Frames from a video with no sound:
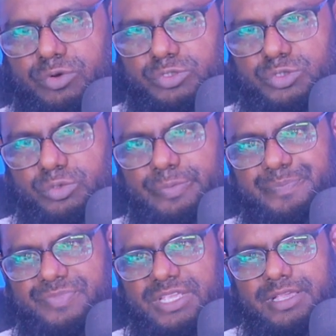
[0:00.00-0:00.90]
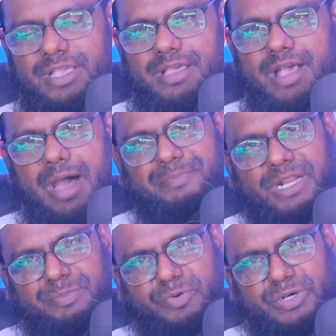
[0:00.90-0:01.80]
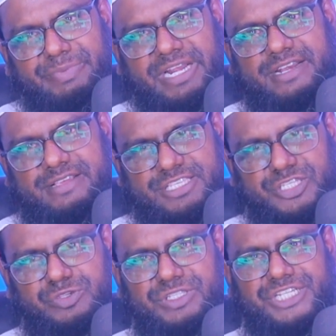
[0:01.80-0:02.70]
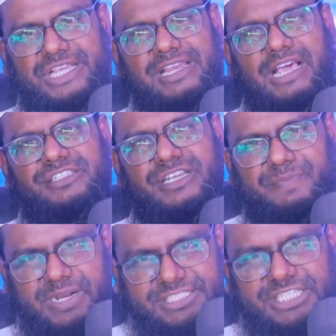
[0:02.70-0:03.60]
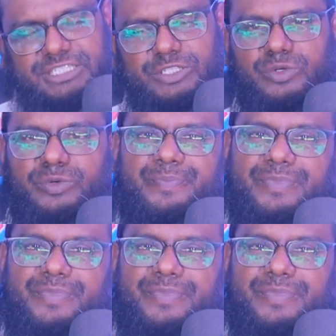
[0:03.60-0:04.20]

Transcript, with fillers: করত আপনার পরিবারের কাছে যদি সেই লাশটা পাঠিয়ে দিত